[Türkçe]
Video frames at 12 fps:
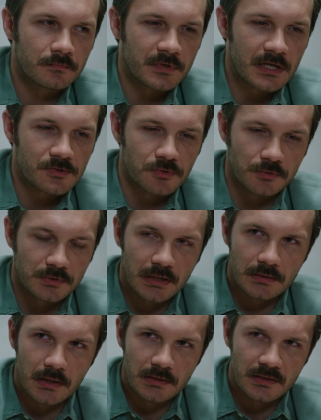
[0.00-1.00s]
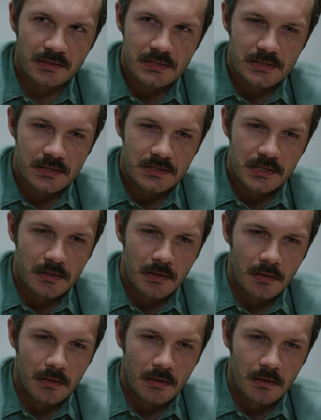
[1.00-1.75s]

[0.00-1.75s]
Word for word: Biraz soluklanıp anlatırsın iyice.